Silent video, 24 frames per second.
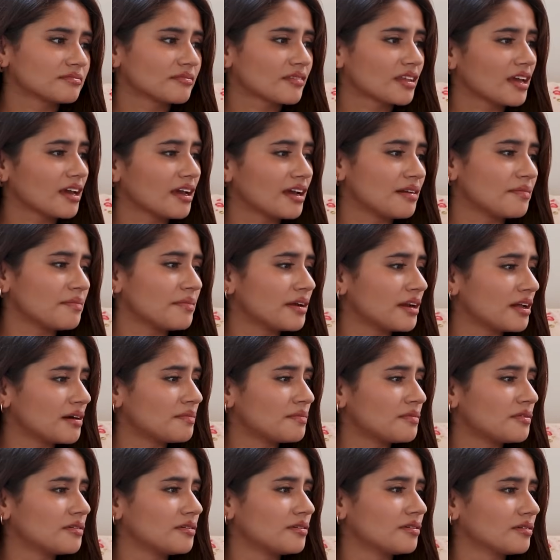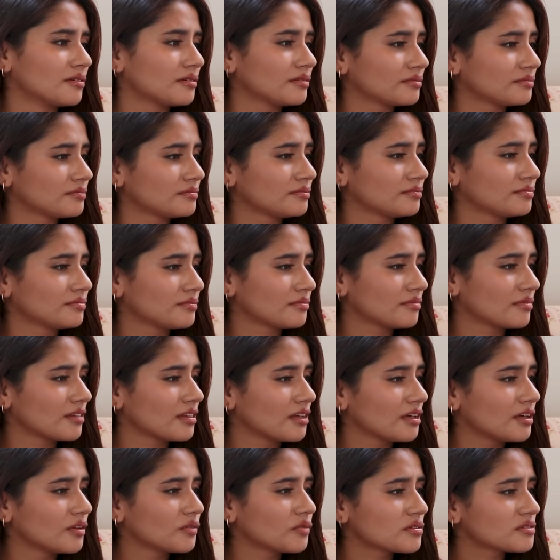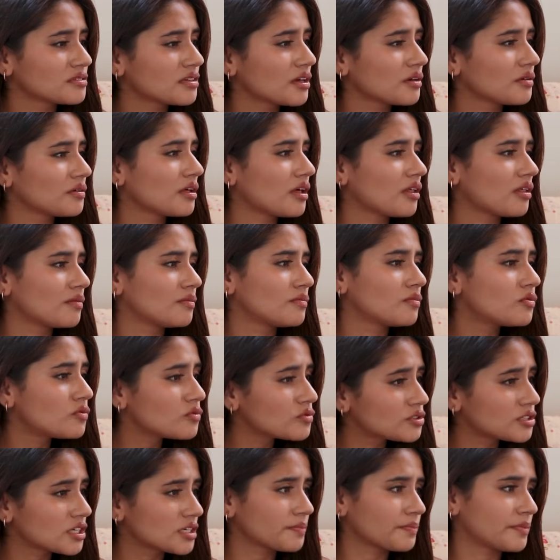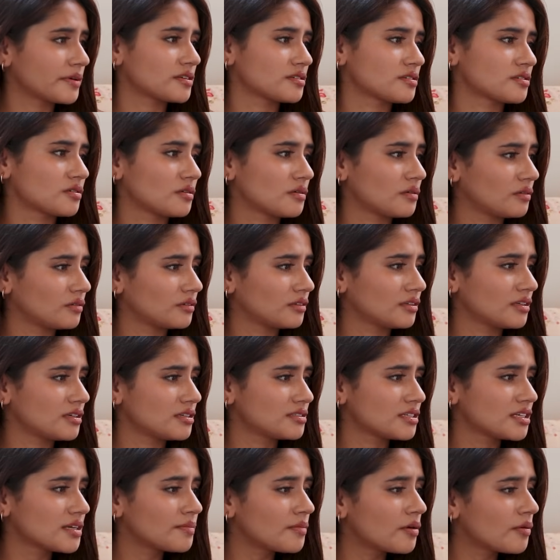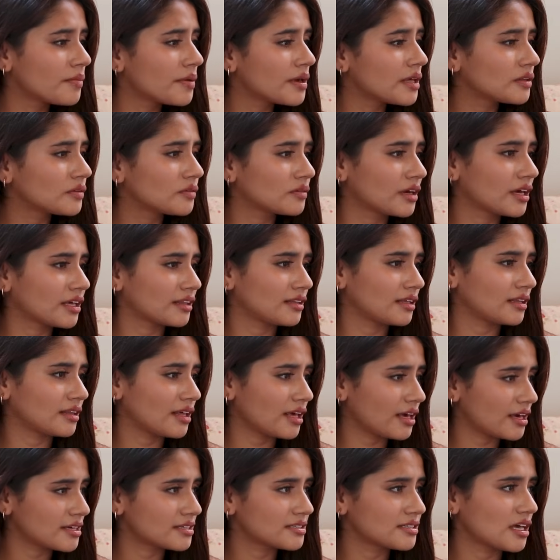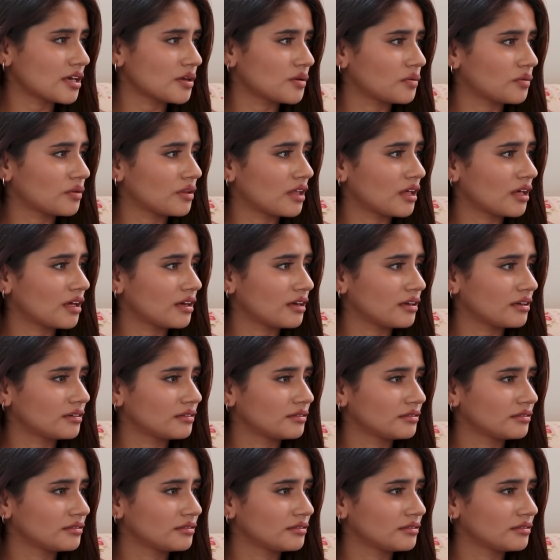Elmer, amor, tú has ayudado a muchas personas. Es momento que te dejes ayudar.